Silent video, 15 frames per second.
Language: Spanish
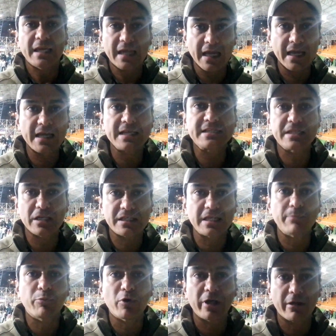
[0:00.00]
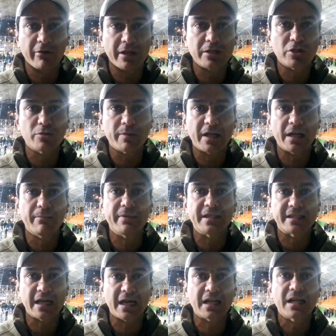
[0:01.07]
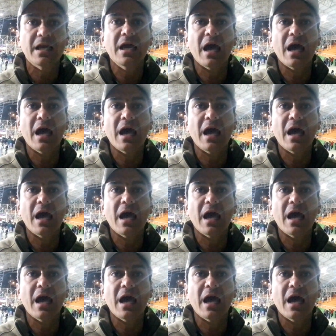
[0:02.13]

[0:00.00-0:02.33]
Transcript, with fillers: que este tipo de eventos van a invitar